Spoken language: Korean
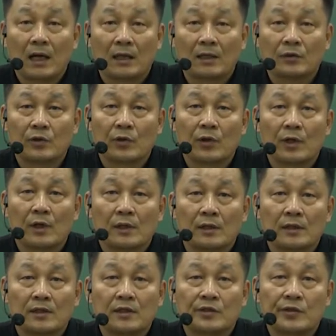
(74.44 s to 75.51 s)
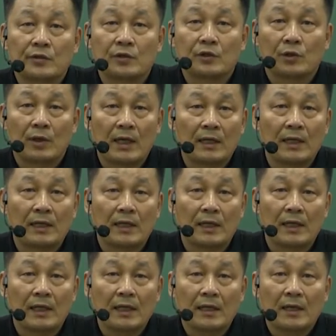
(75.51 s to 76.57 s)
그래서 이 특성을
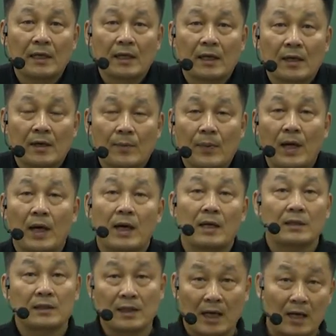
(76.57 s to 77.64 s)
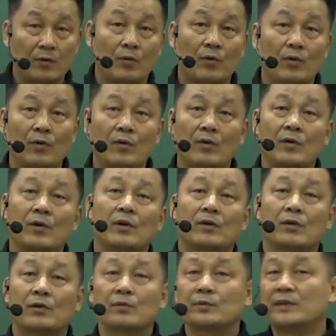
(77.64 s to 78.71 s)
정확하게 파악을 하고
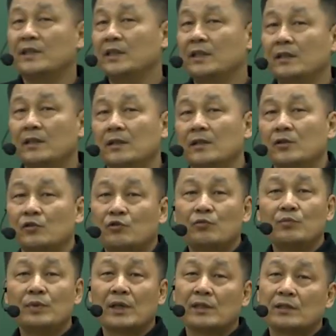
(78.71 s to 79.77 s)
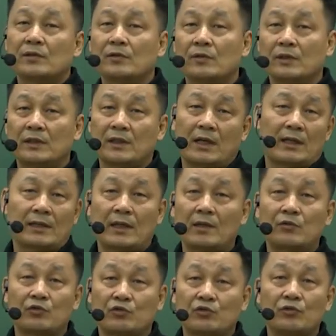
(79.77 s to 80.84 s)
여러분이 준비하시는 것이
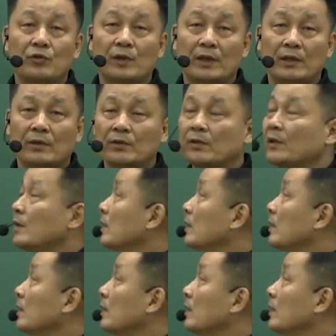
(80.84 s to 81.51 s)
가장 중요해요.